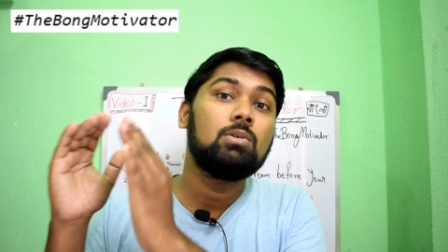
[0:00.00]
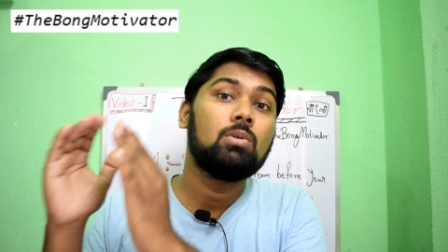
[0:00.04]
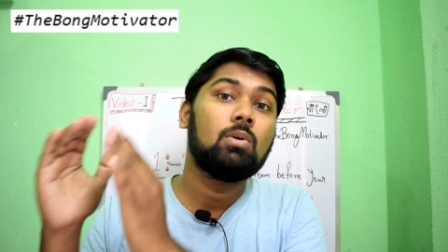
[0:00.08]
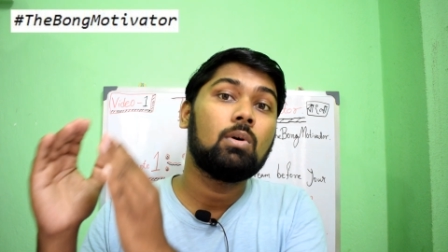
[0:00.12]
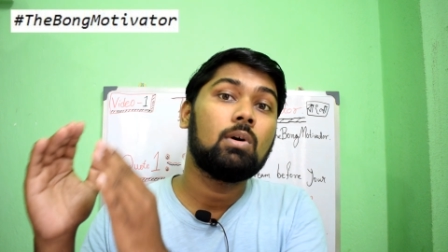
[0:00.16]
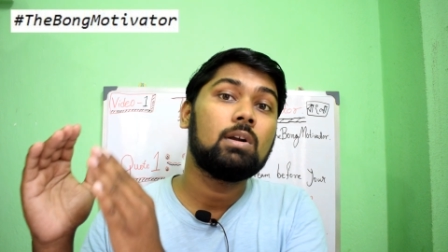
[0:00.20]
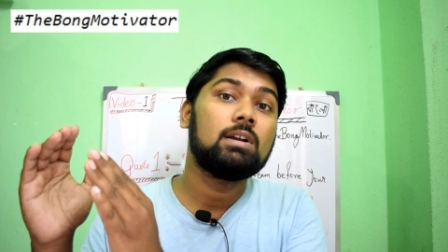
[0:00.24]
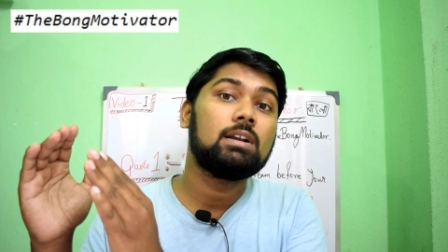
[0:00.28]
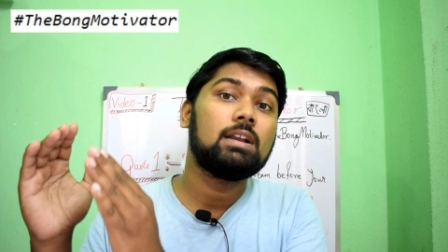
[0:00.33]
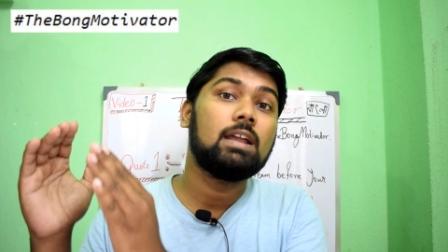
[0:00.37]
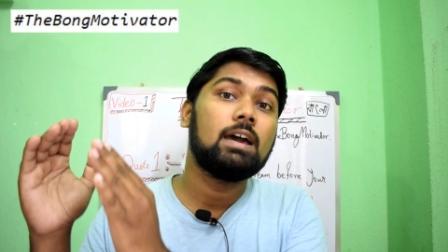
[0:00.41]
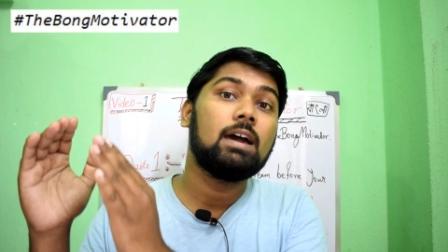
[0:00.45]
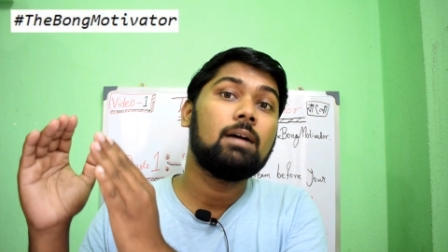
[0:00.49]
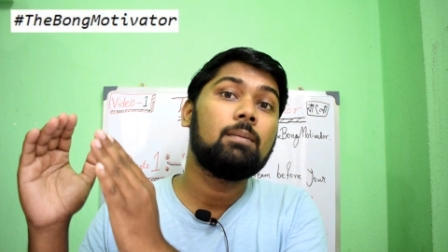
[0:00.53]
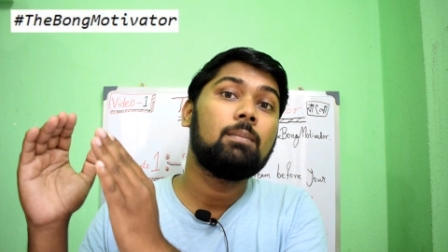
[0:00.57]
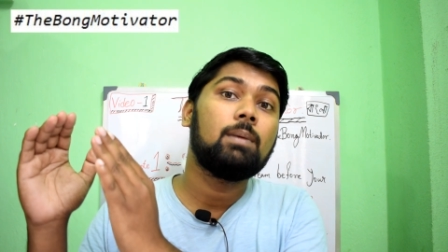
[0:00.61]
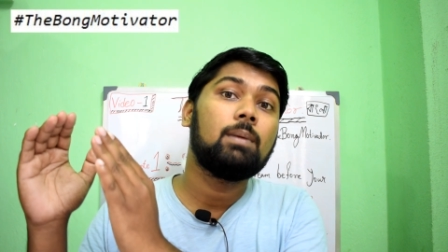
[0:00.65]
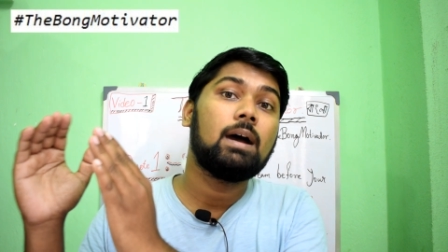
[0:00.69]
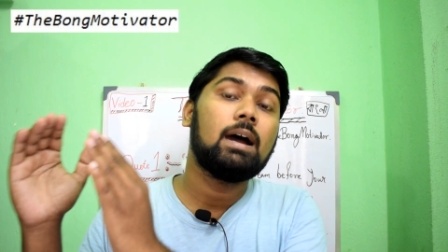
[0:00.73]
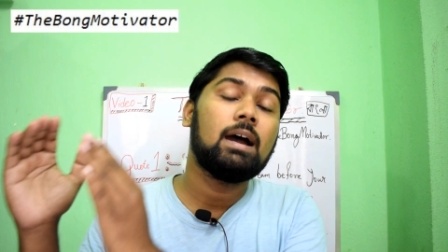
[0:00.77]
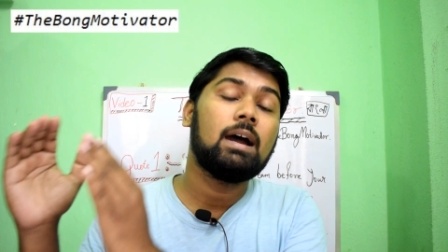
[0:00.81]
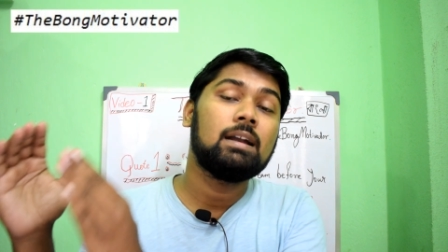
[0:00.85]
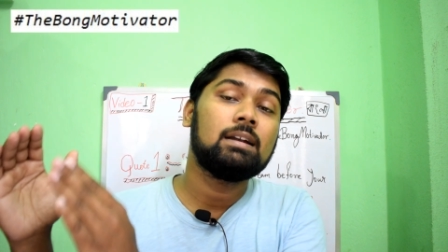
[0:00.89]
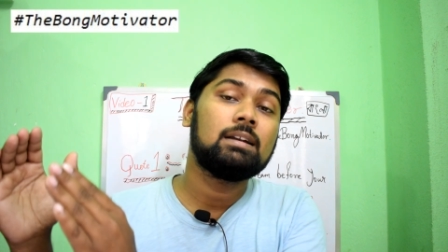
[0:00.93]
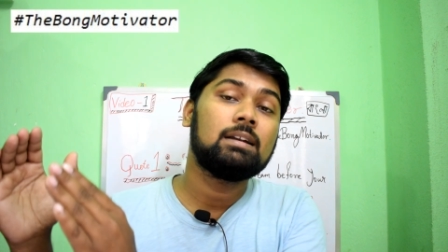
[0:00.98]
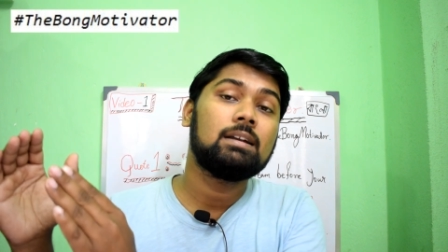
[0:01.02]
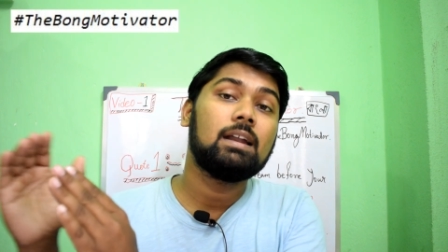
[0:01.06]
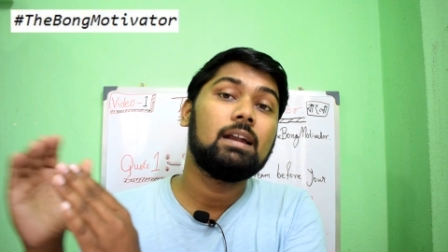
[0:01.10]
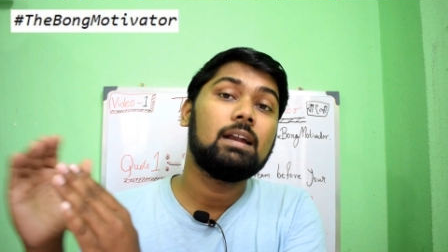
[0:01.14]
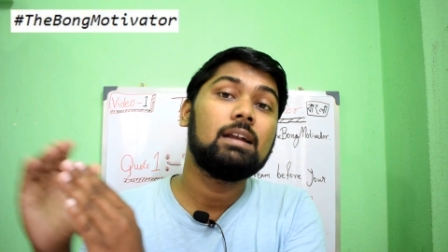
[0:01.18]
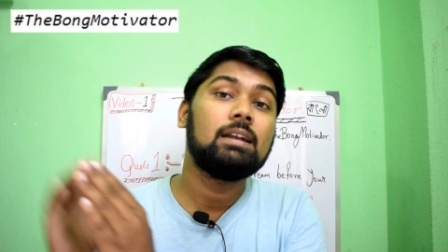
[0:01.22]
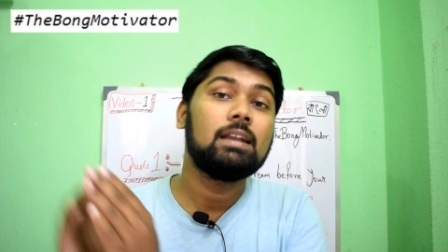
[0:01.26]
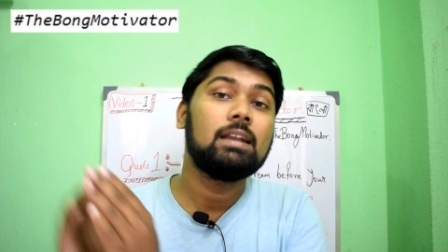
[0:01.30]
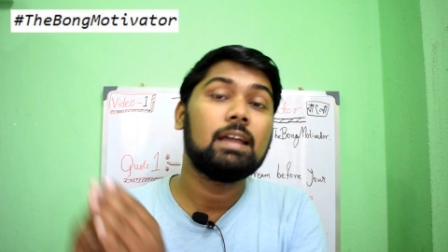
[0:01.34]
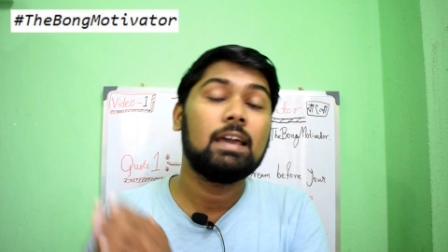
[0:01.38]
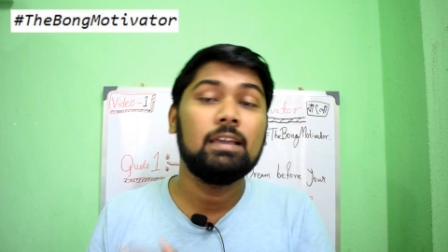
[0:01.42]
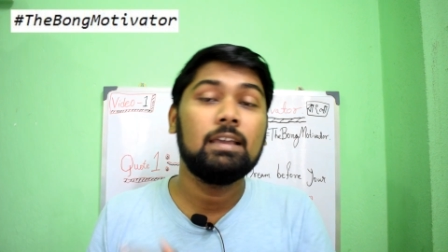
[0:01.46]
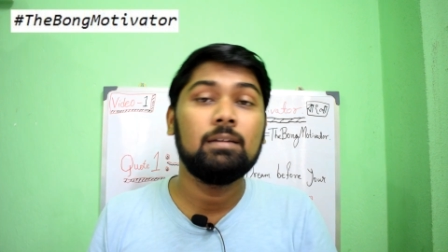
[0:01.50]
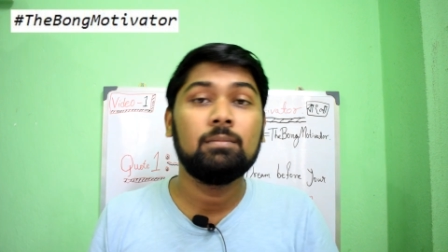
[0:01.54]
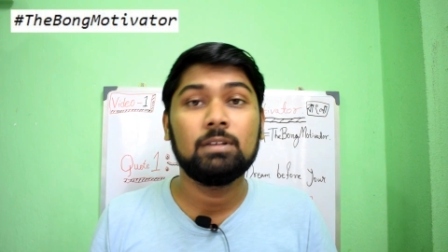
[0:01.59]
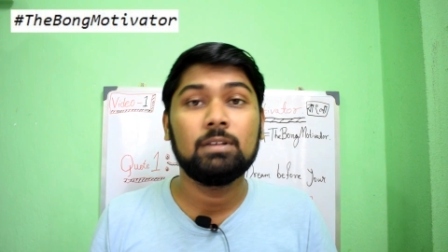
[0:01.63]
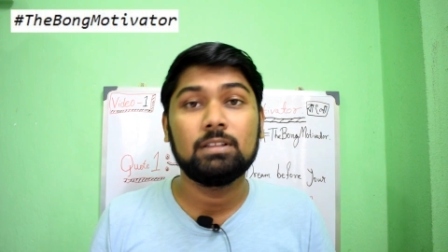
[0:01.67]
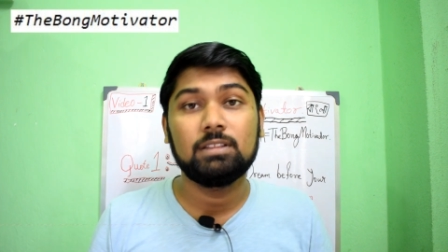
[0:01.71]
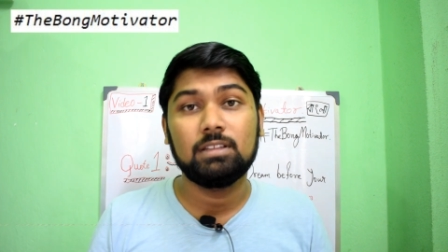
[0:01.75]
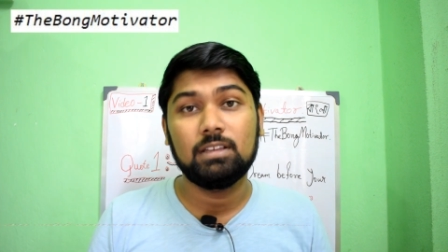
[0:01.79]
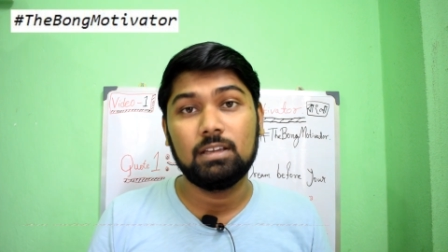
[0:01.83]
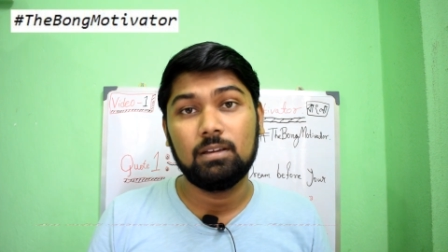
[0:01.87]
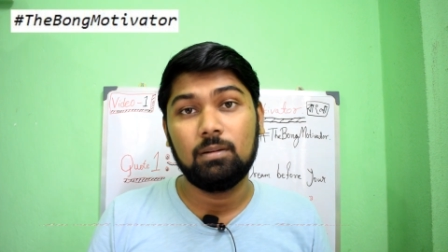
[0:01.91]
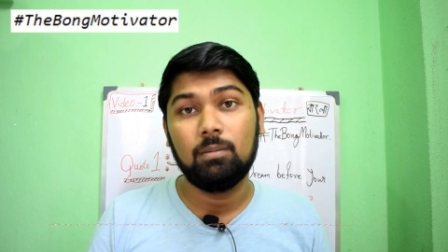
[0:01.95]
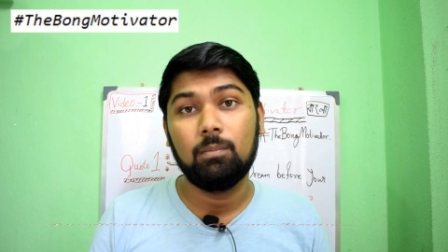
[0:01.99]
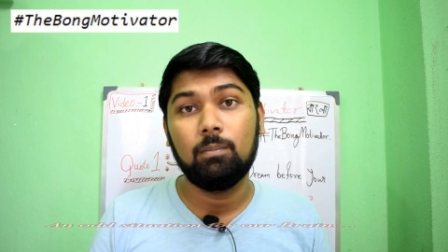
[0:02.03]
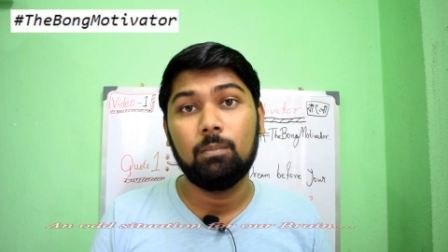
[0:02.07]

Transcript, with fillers: নটা বা আটটার টাইমেতে